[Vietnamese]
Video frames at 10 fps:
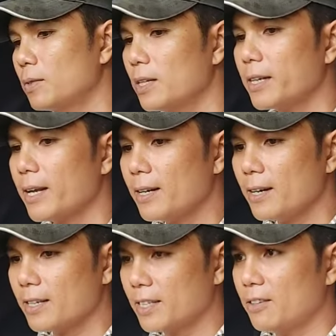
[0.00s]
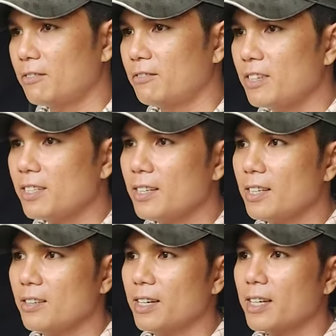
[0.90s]
cũng cho trái rất là nhiều với chất
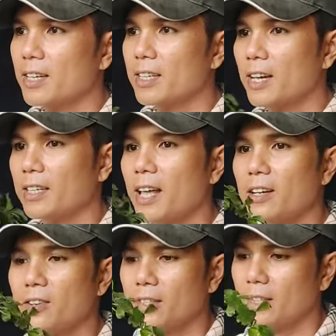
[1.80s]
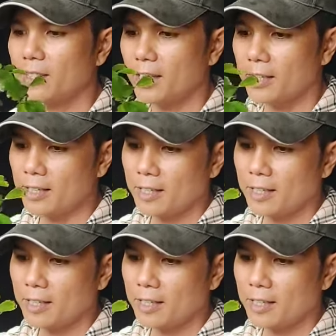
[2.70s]
liệu là cây khai thác ngồi tự nhiên